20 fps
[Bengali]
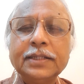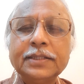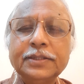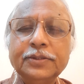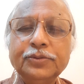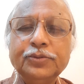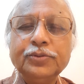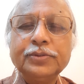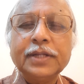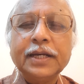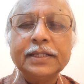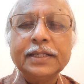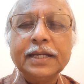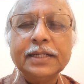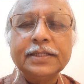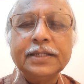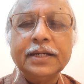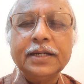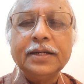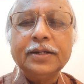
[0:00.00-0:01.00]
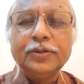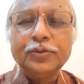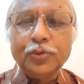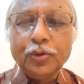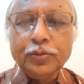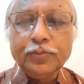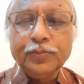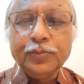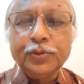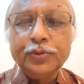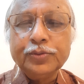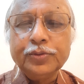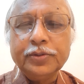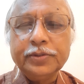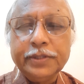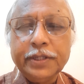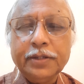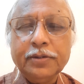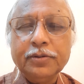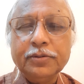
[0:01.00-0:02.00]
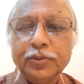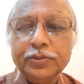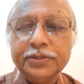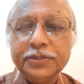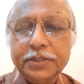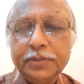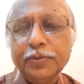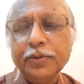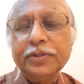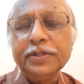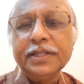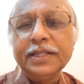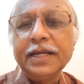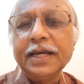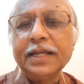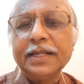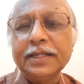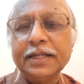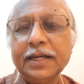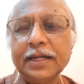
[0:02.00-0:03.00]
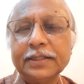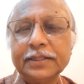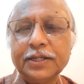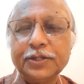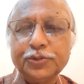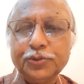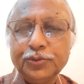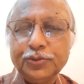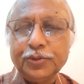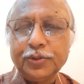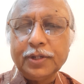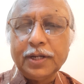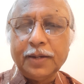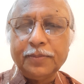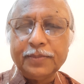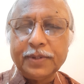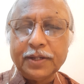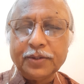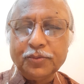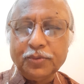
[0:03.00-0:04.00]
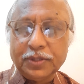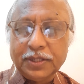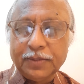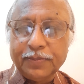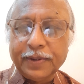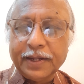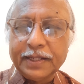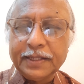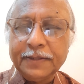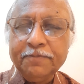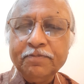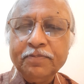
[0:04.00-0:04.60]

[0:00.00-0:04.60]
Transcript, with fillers: কিন্তু তাকে একটা রোগমুক্ত দীর্ঘ জীবন দেওয়ার একটা সুযোগ আমরা করতে পারি